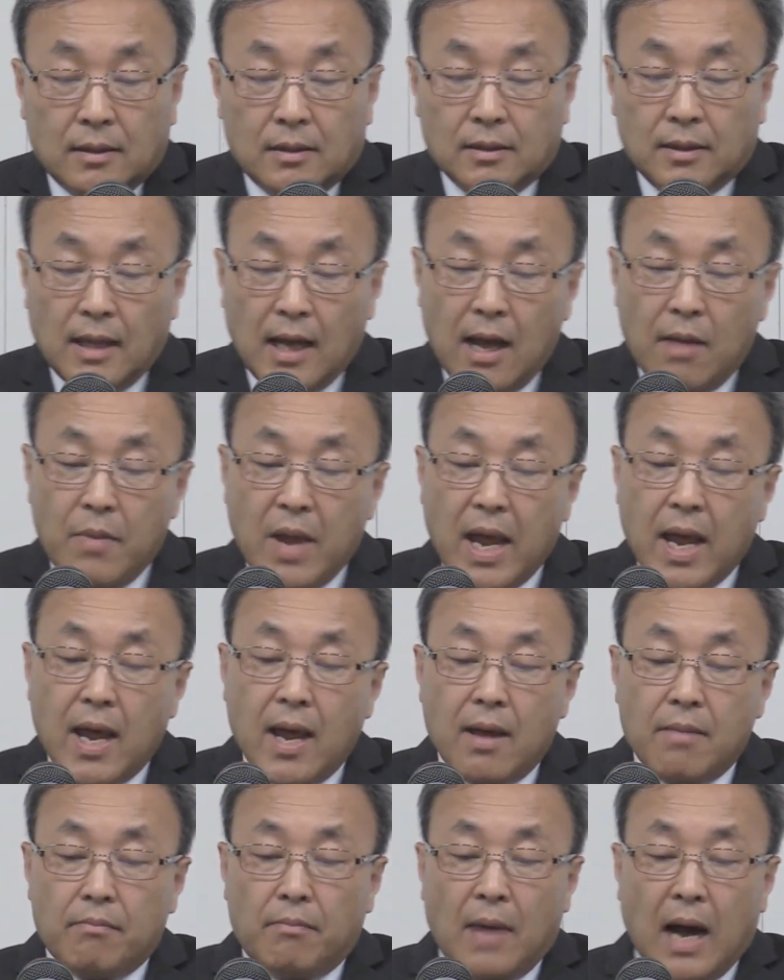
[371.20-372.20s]
그
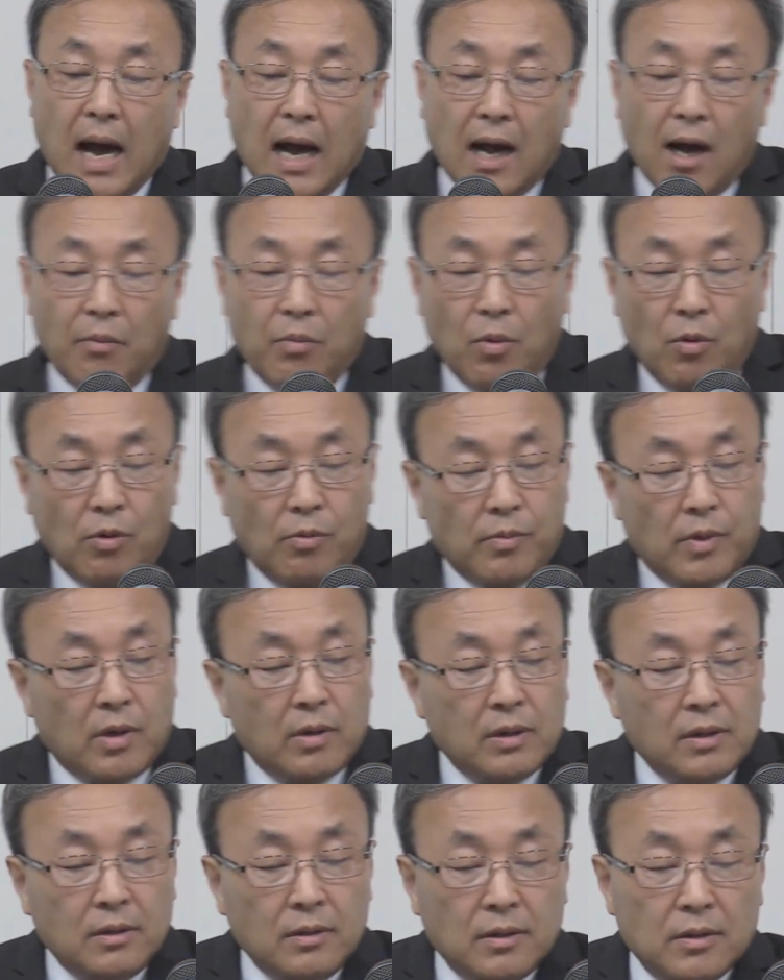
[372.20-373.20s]
다음에
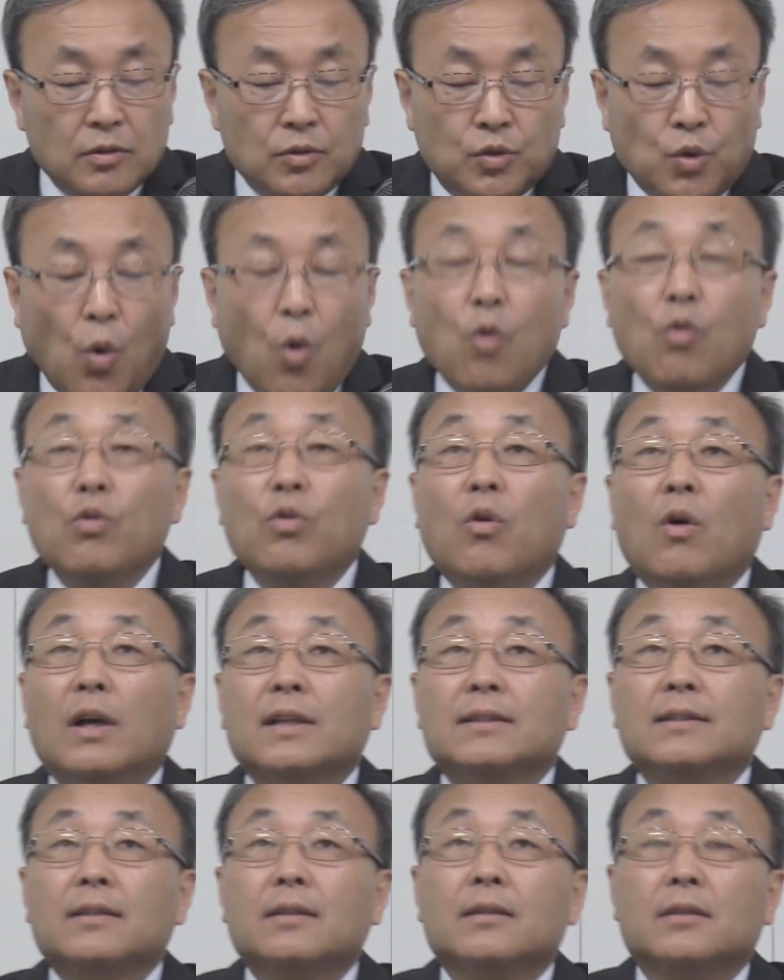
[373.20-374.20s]
마가복음은 종으로
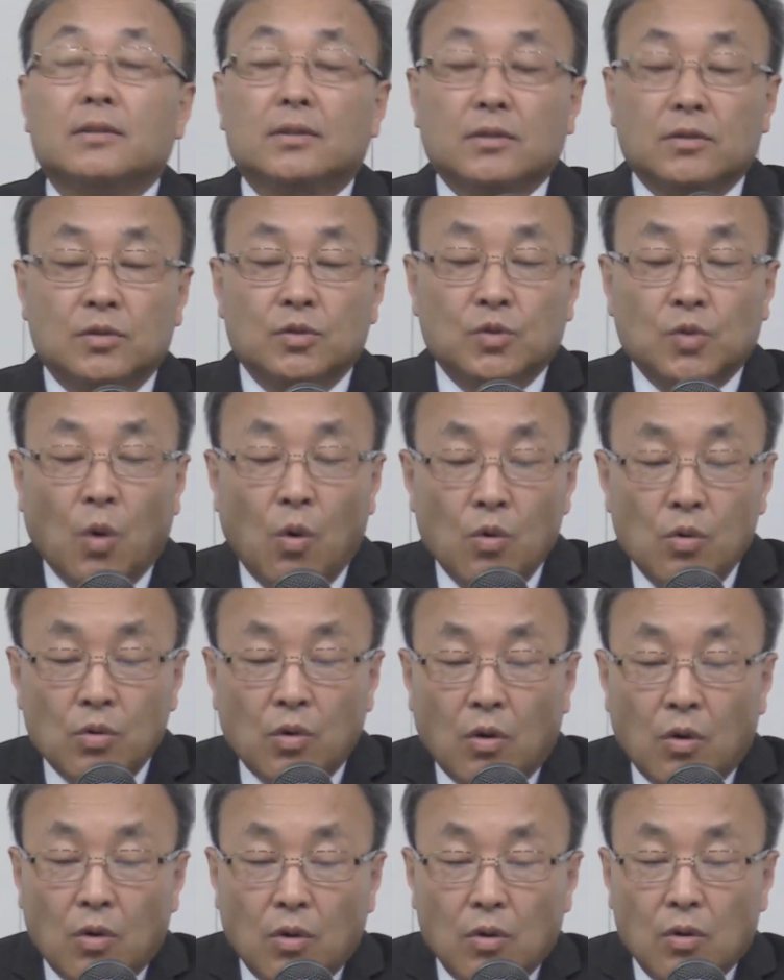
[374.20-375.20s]
왔어요.
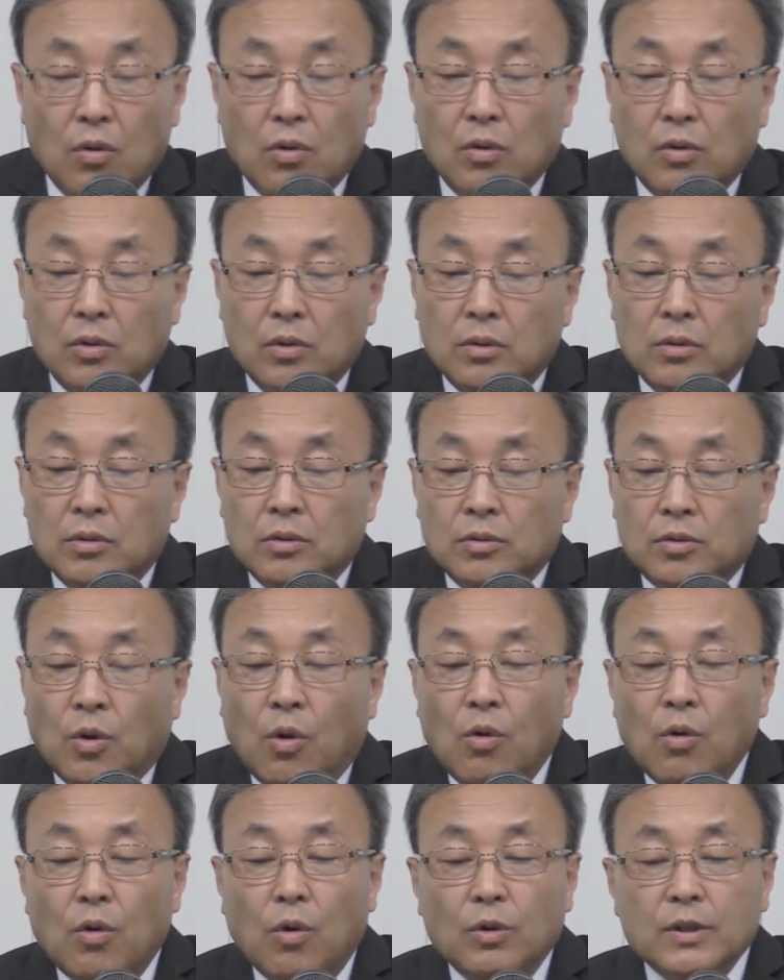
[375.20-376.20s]
종으로.
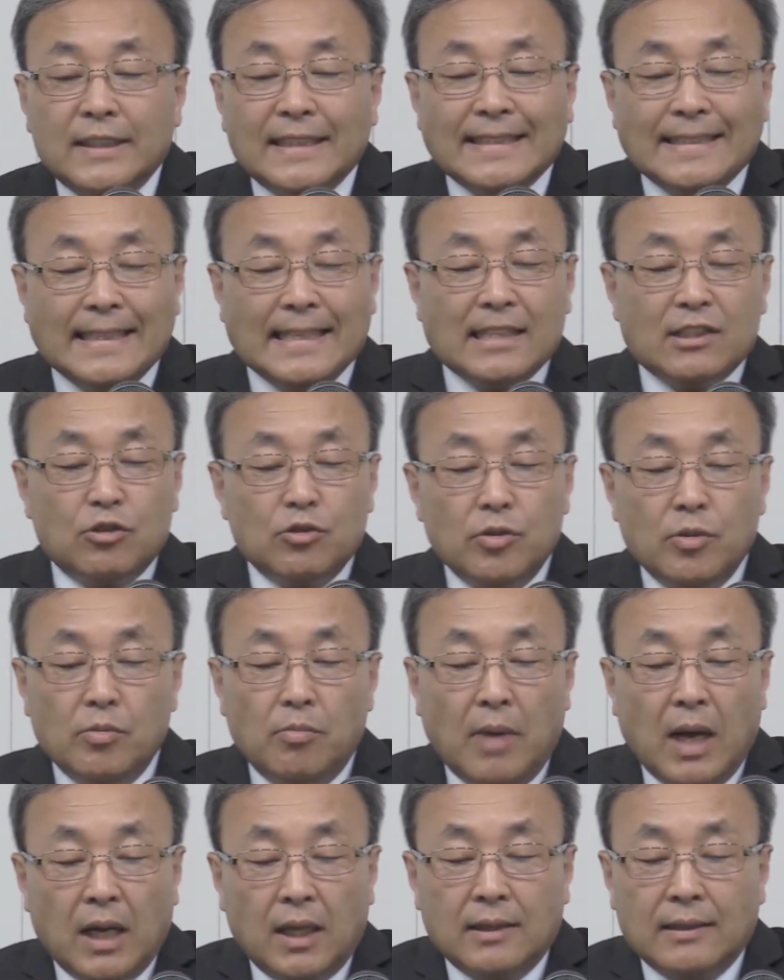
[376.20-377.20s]
종으로 오신 예수님이
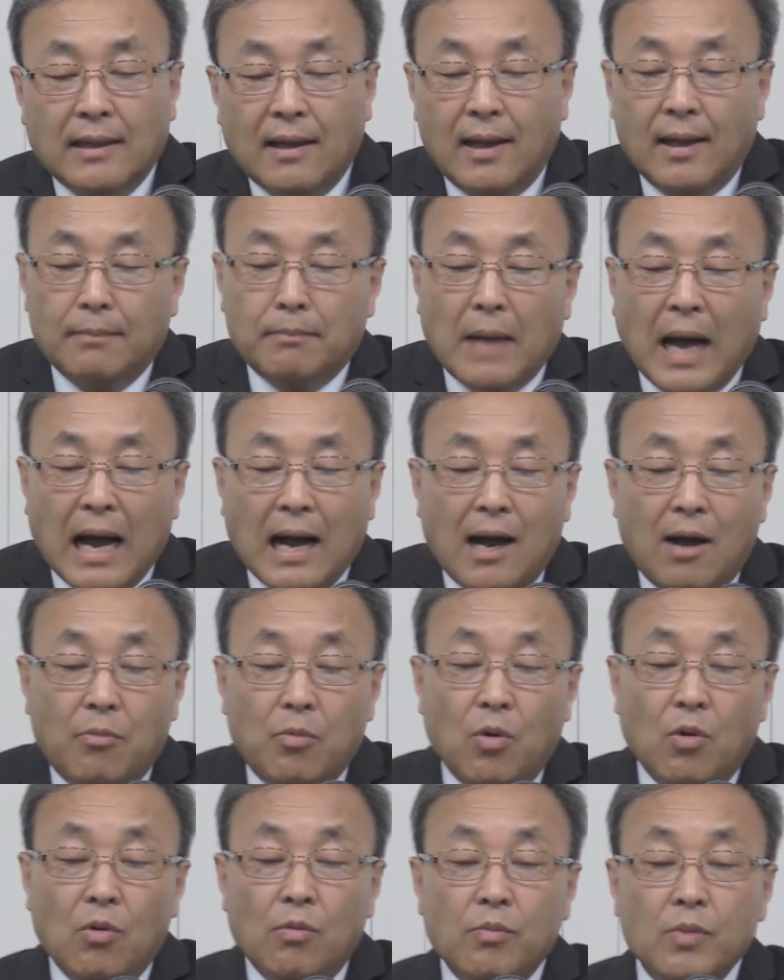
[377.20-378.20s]
말할 때
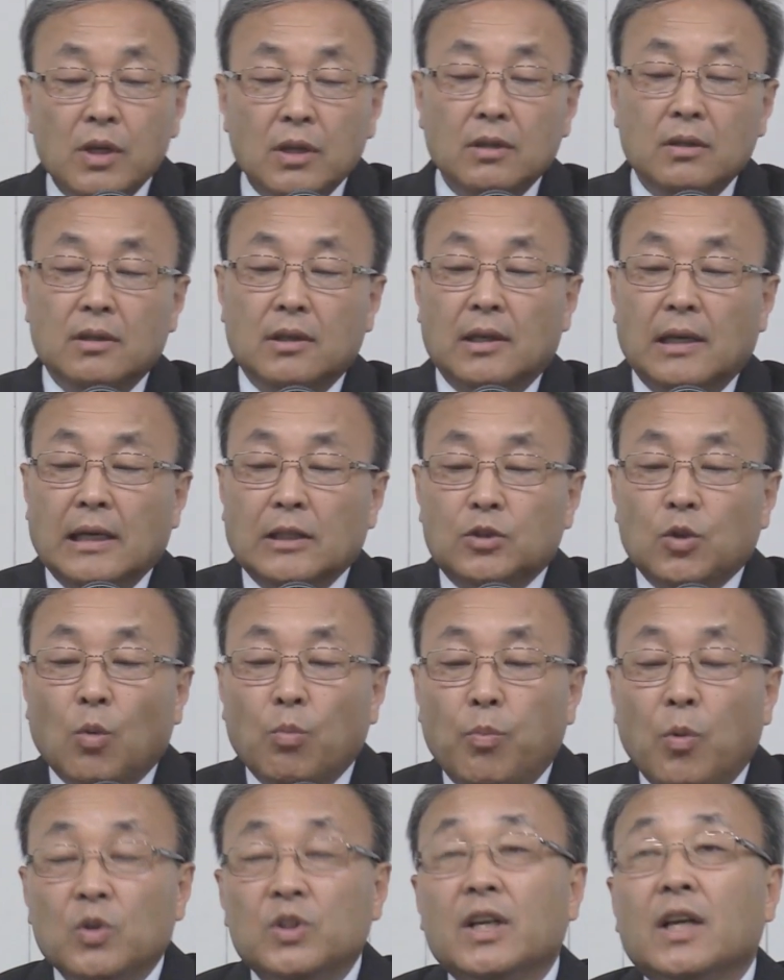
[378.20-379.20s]
마가복음은
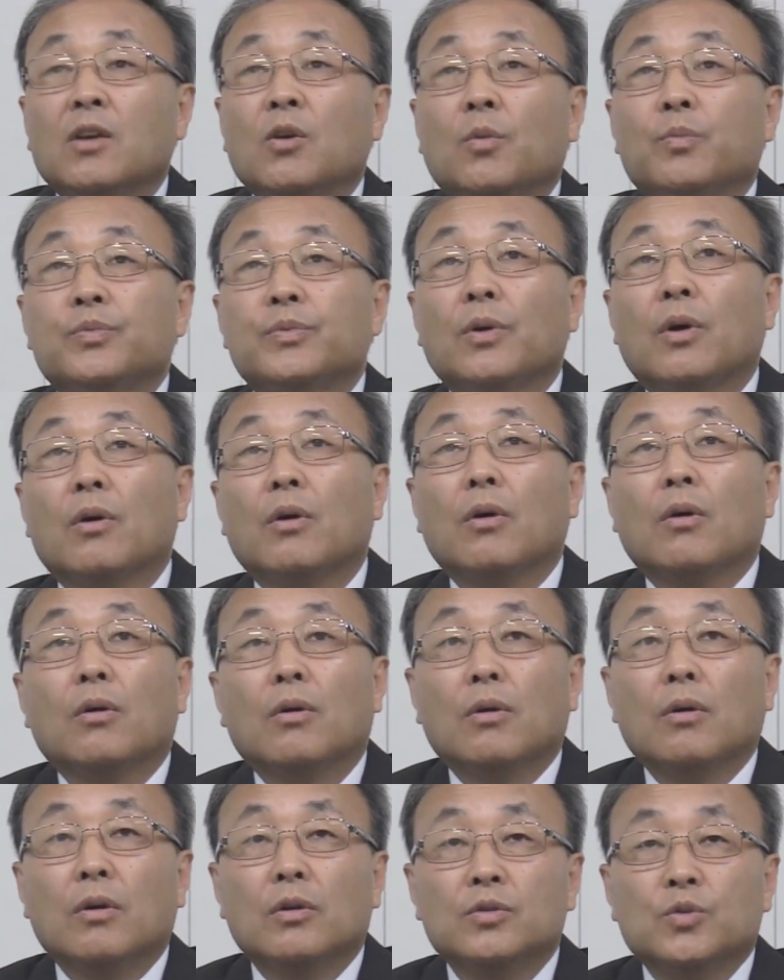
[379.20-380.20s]
족보책이 없어.
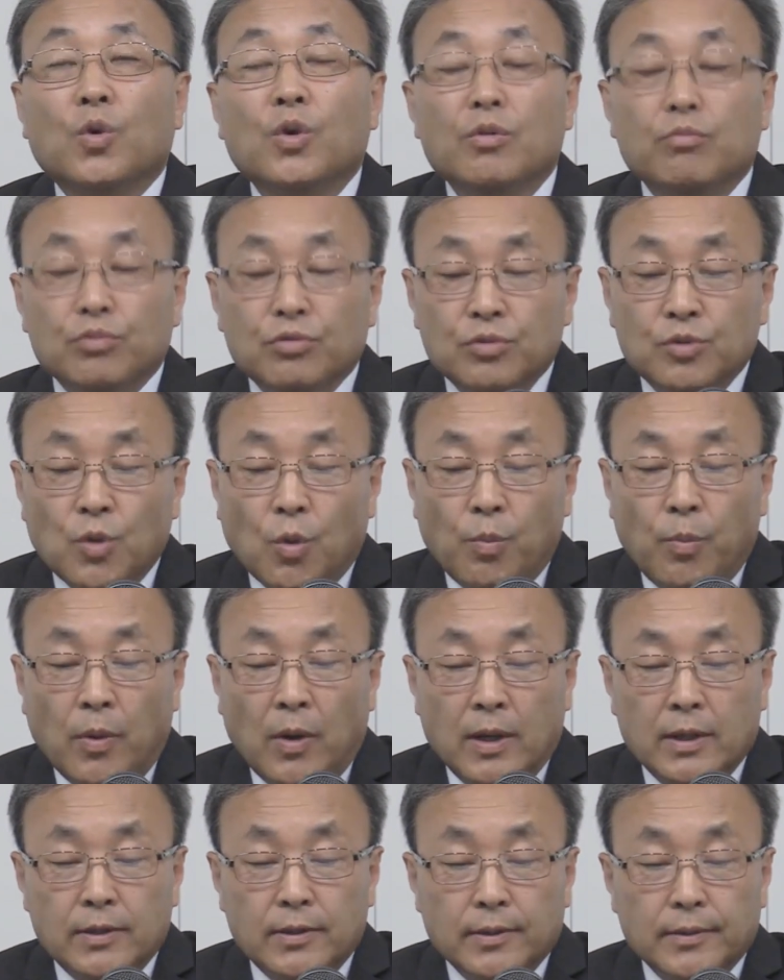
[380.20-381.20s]
종이 무슨
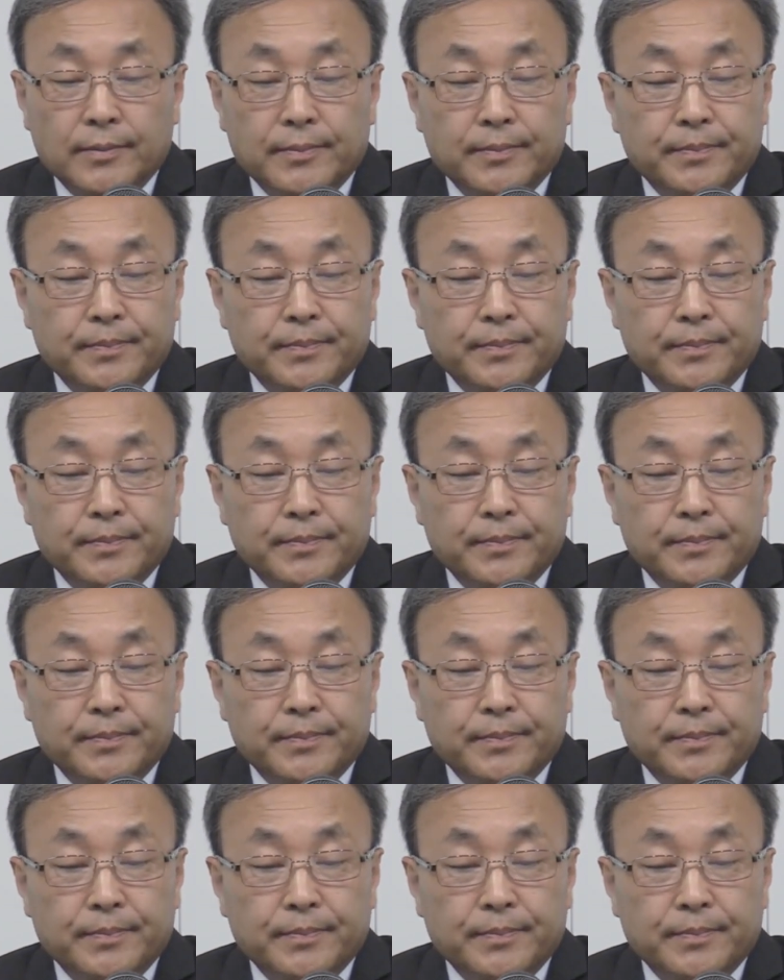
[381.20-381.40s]
족보가 있어.